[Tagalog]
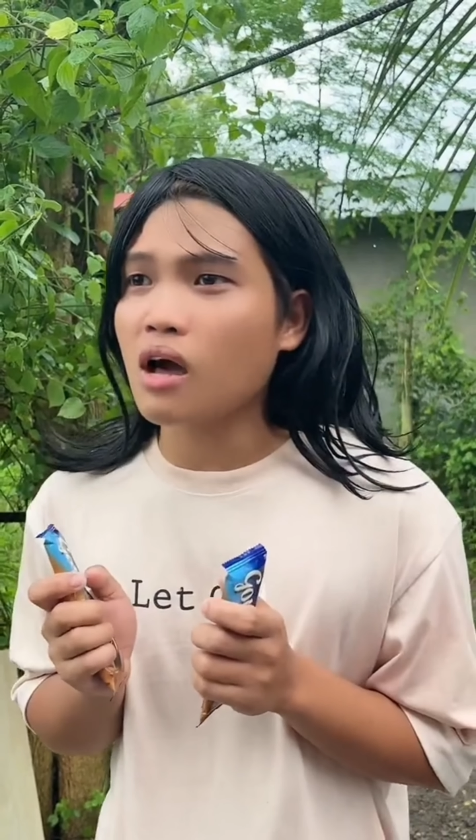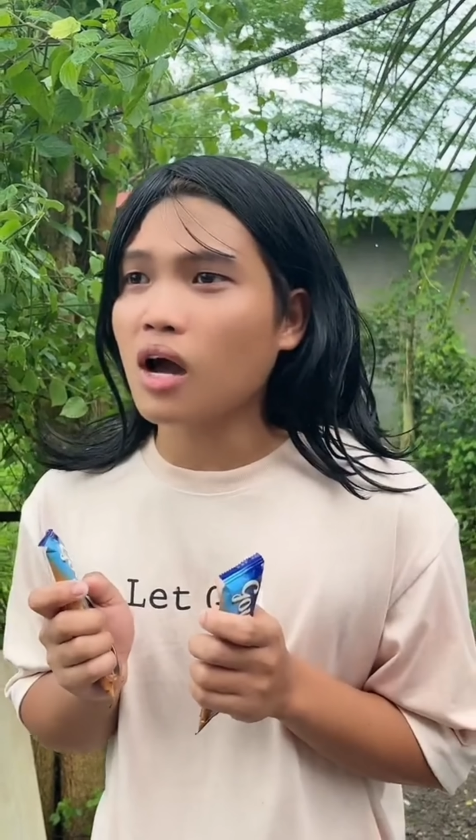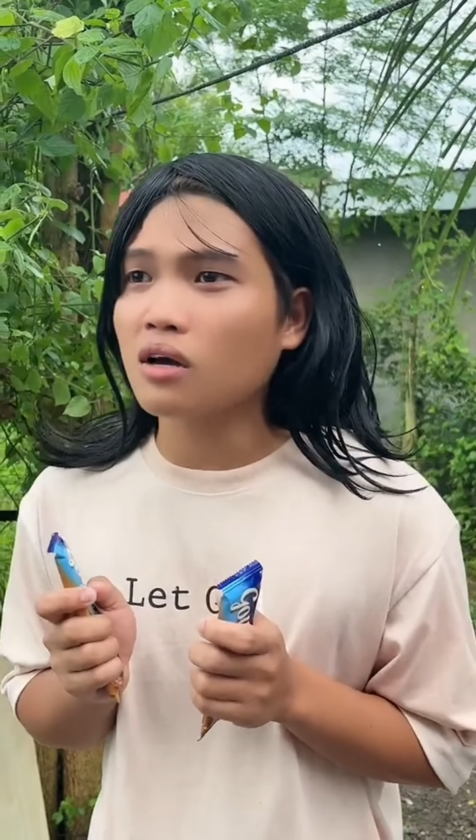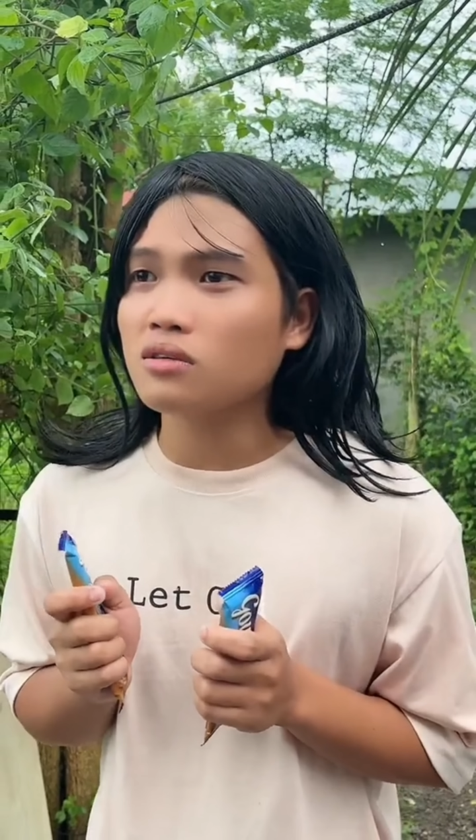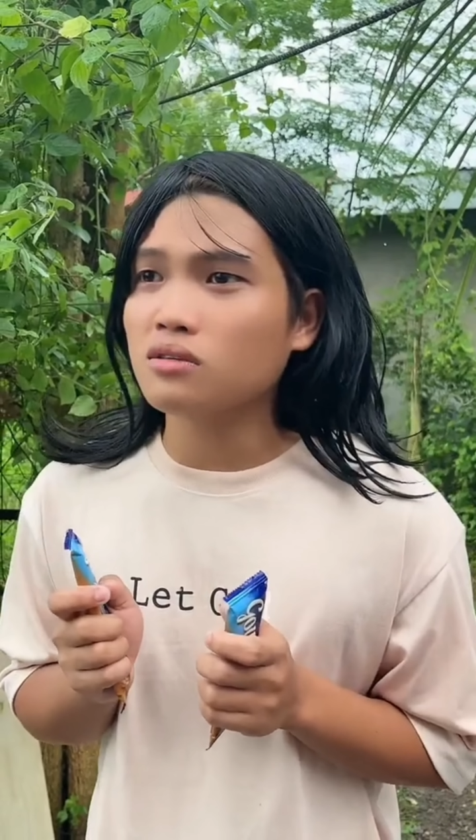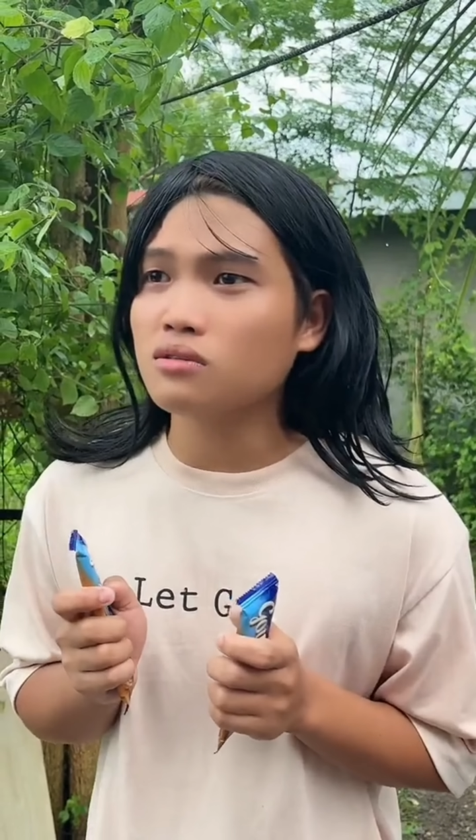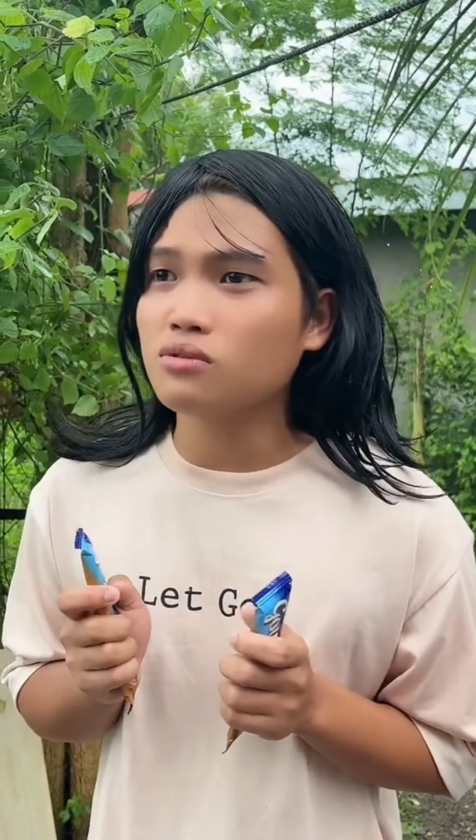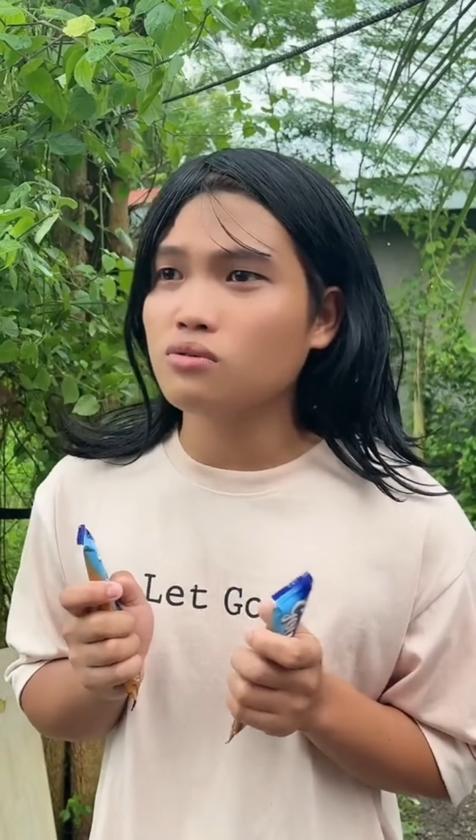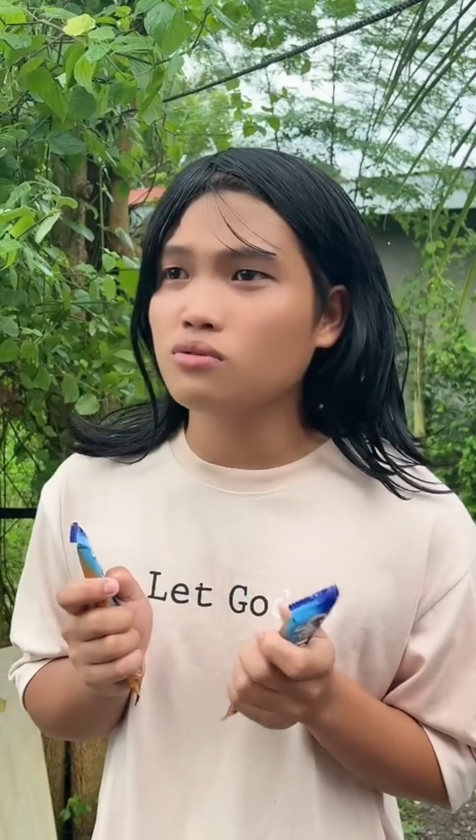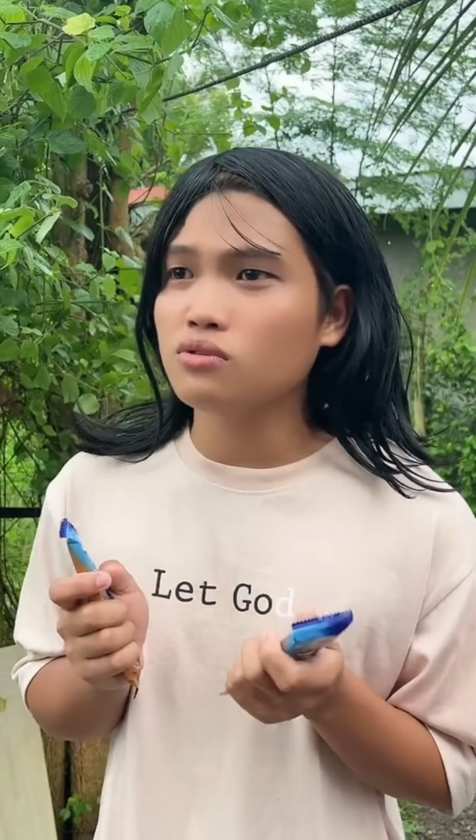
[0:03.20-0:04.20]
akin si
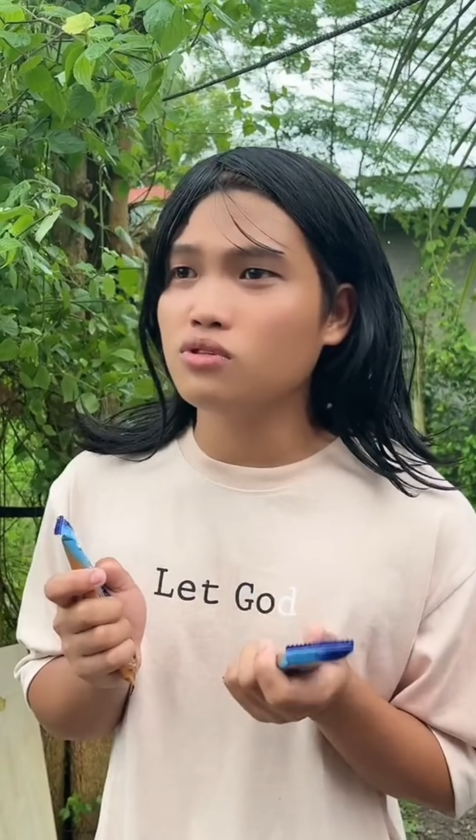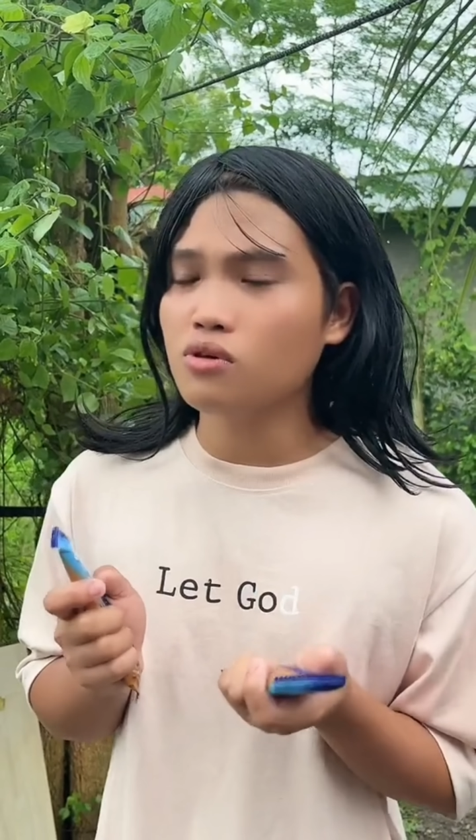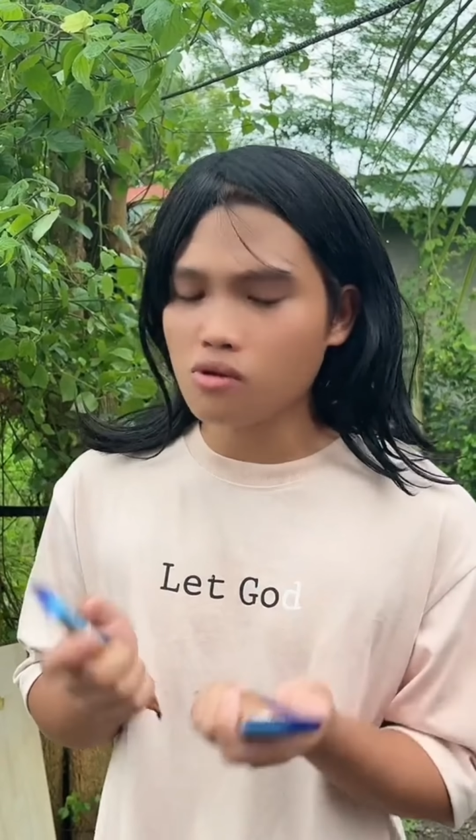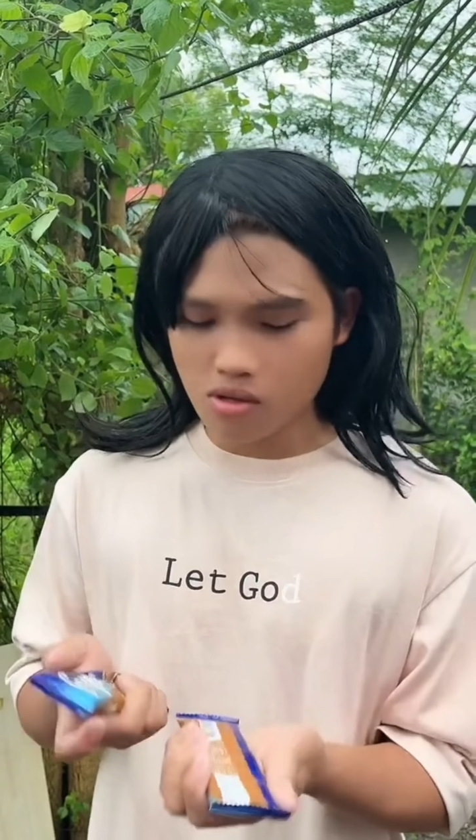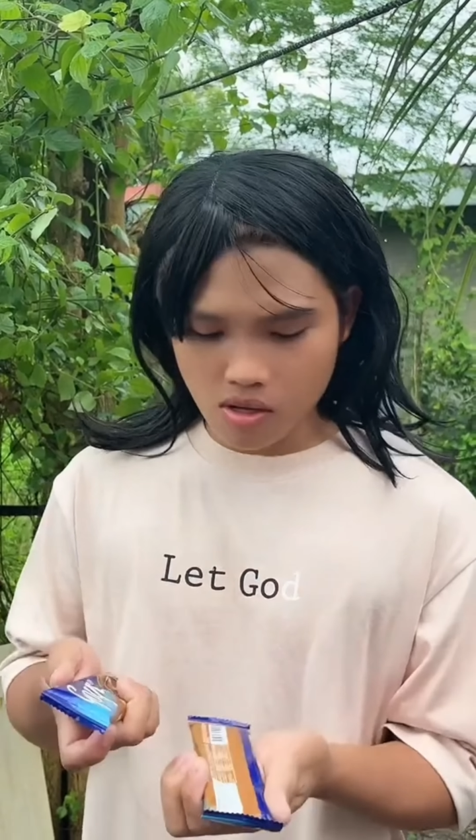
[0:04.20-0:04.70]
Junjun